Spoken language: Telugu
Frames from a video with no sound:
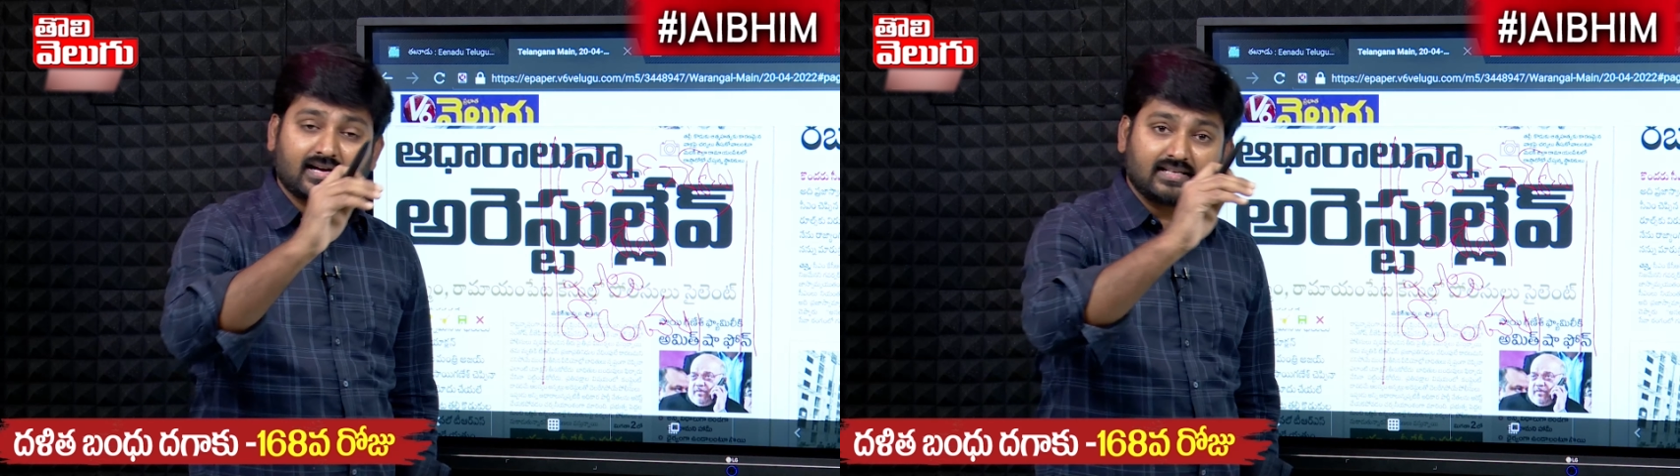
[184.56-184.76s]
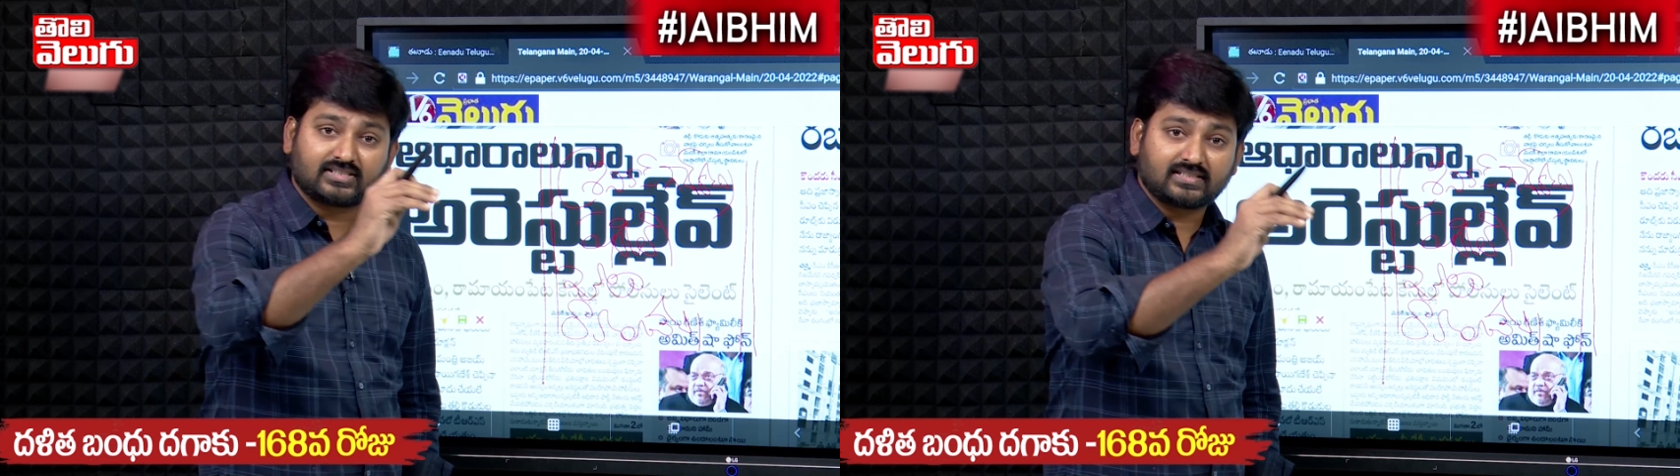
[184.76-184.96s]

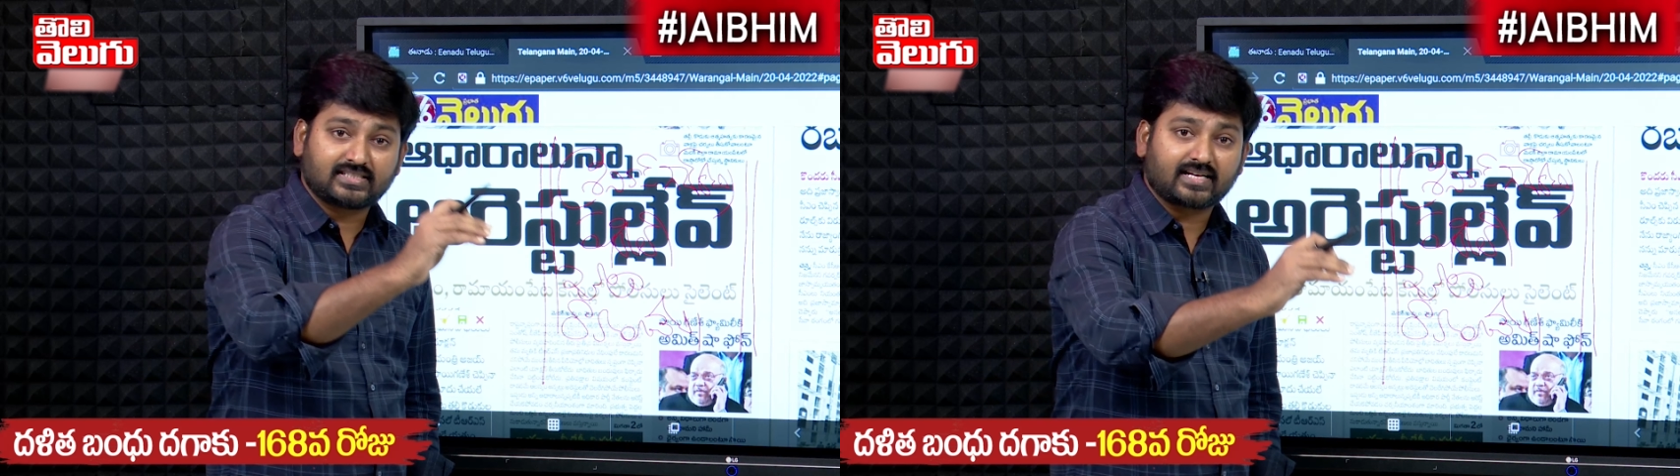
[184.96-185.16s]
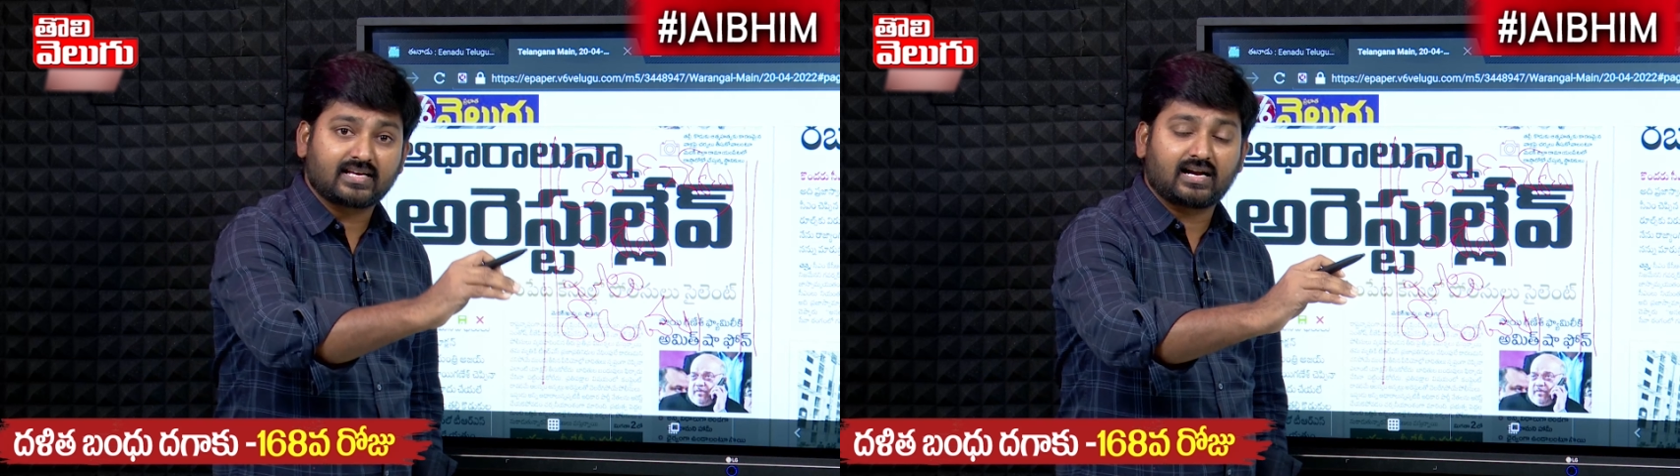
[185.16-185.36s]
దగ్గర నుంచి
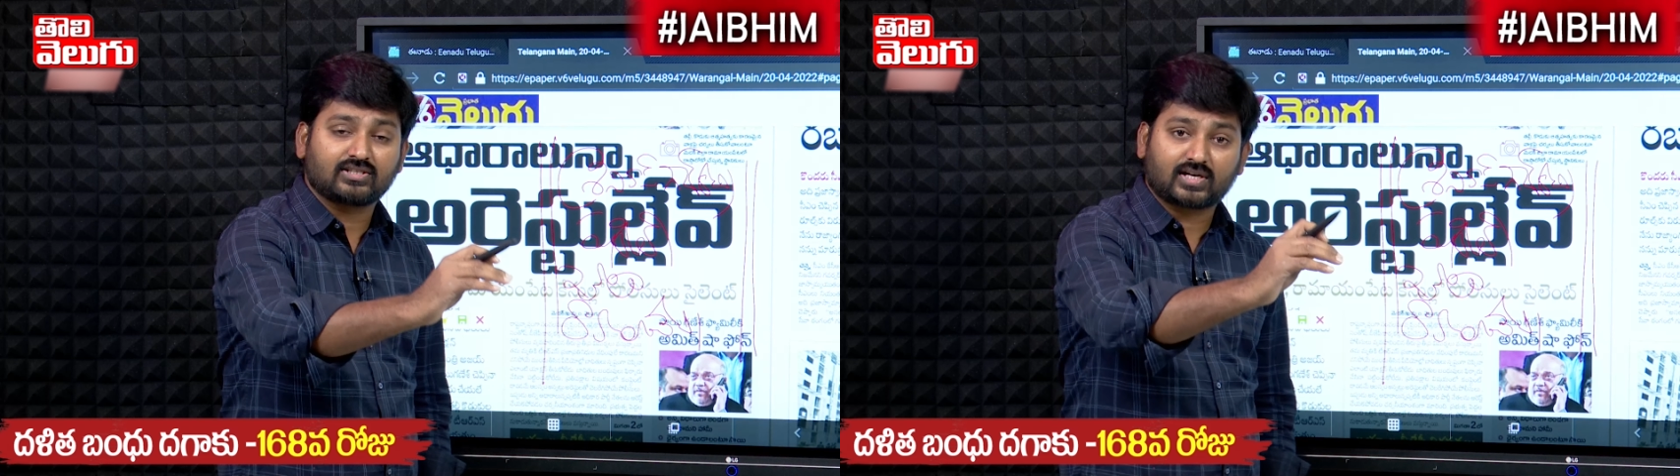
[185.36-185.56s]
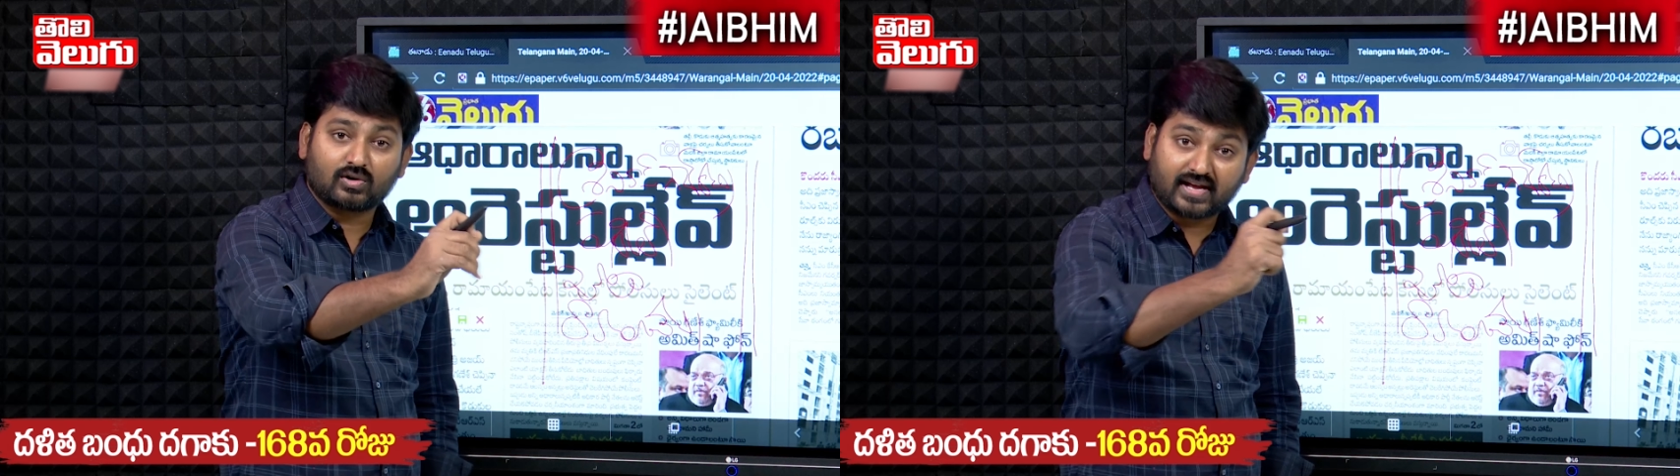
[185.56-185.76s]
షకీల్
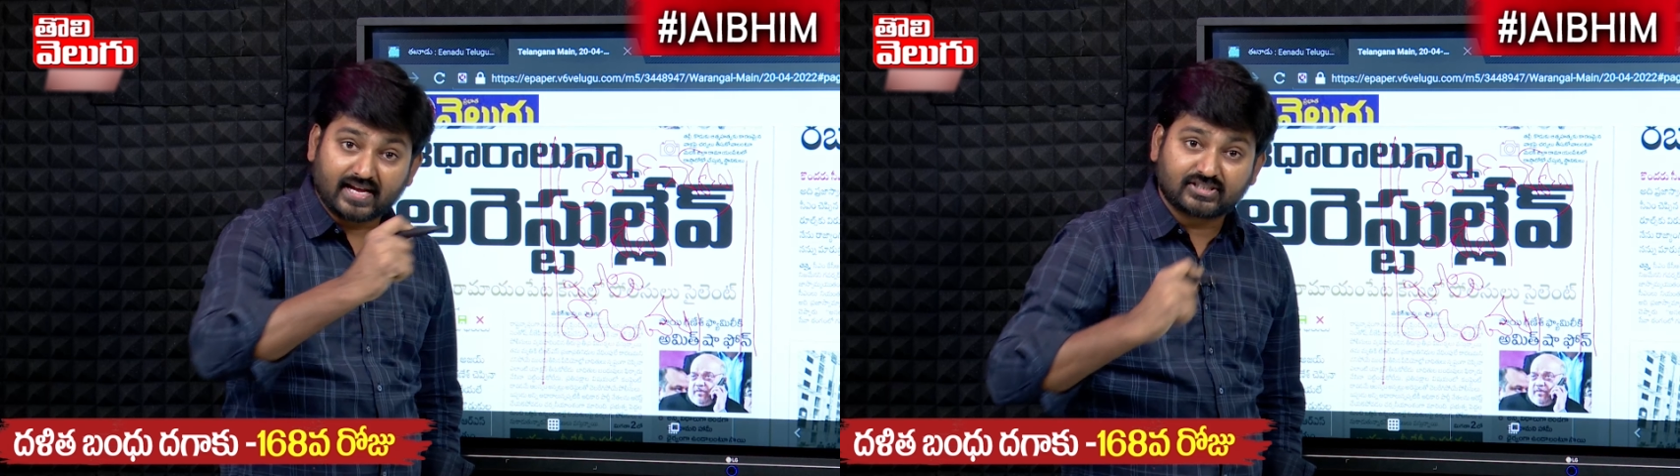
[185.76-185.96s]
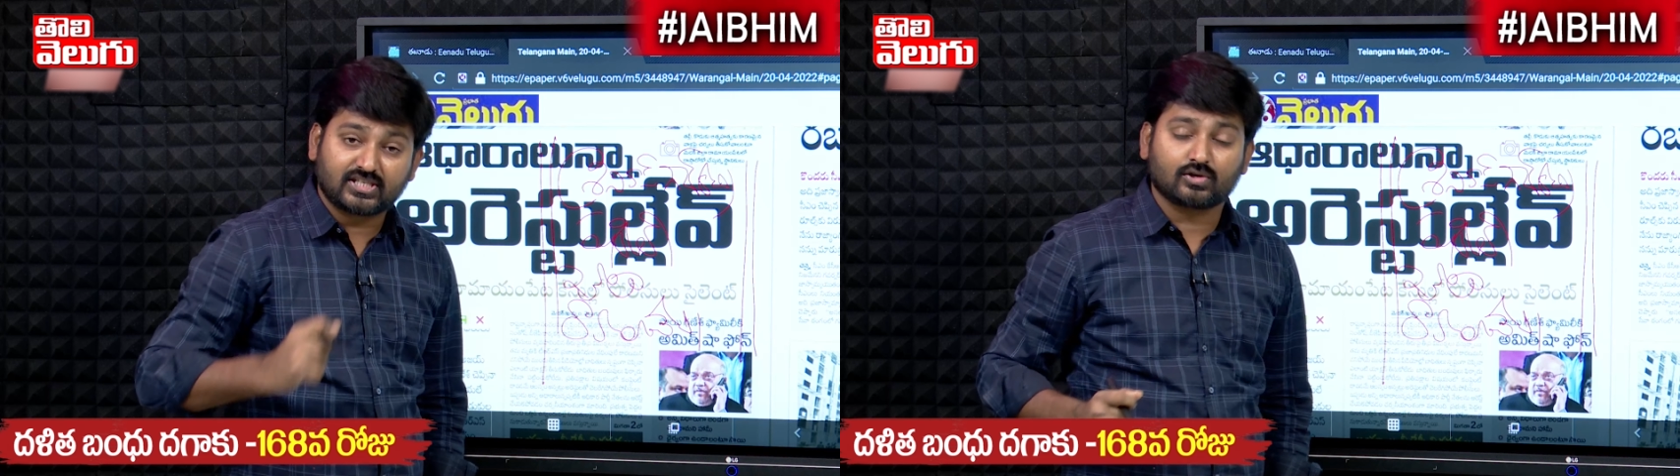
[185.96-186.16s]
అనుచరులు
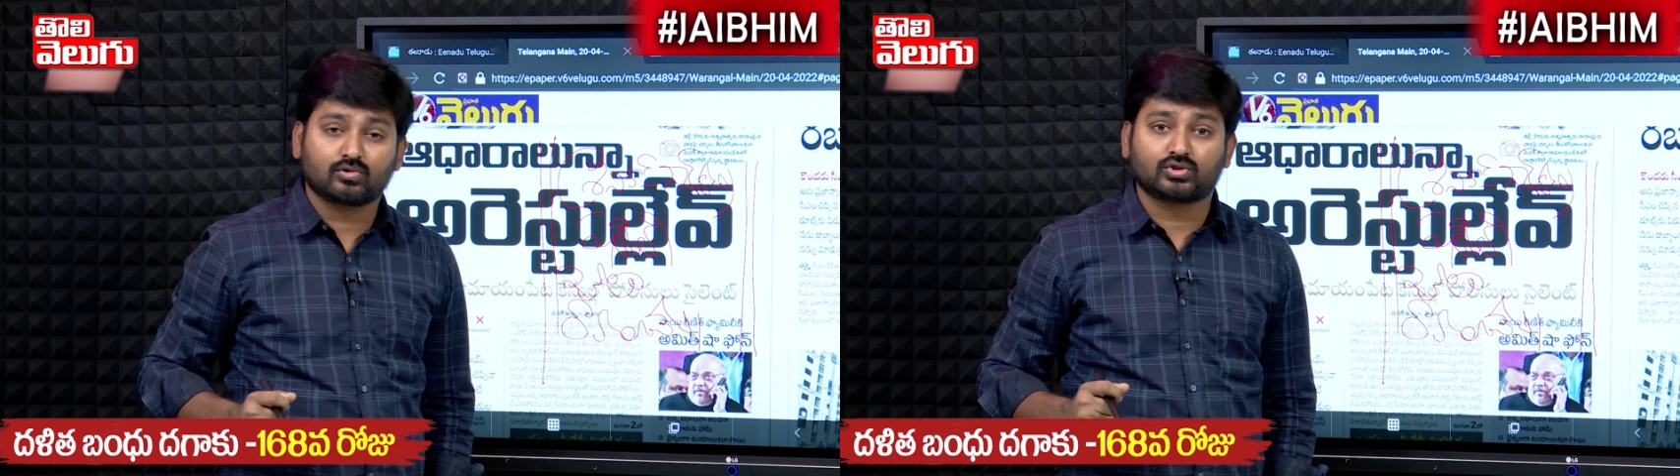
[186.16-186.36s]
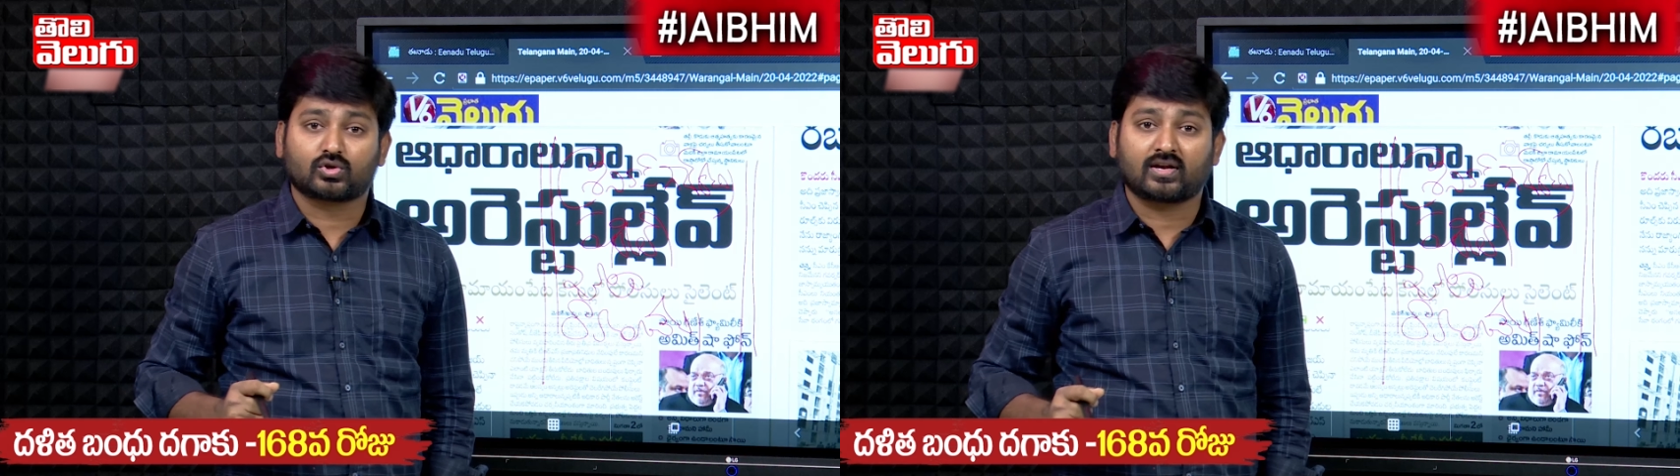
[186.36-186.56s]
కేసు షీట్
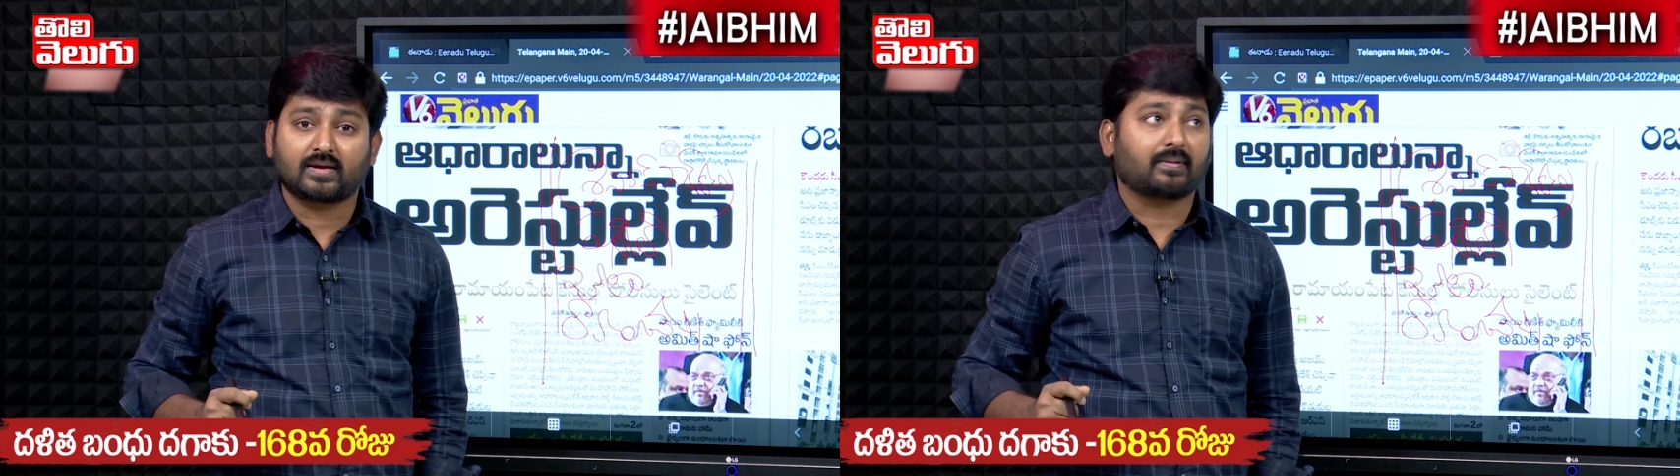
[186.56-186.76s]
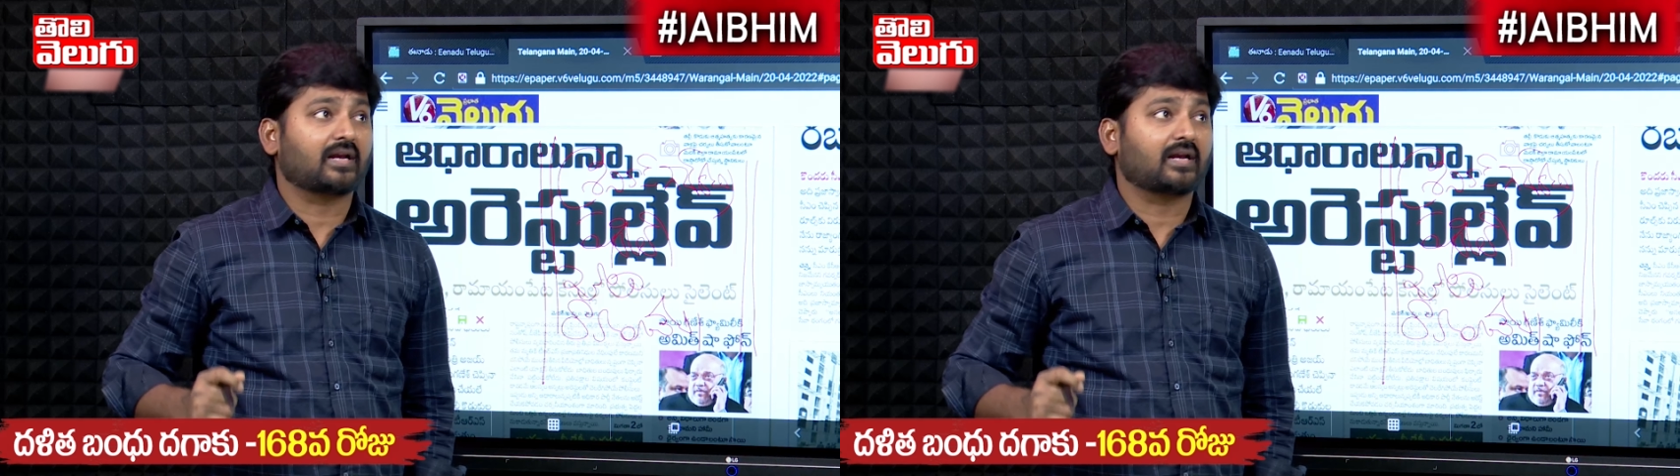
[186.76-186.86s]
గుంజుకొని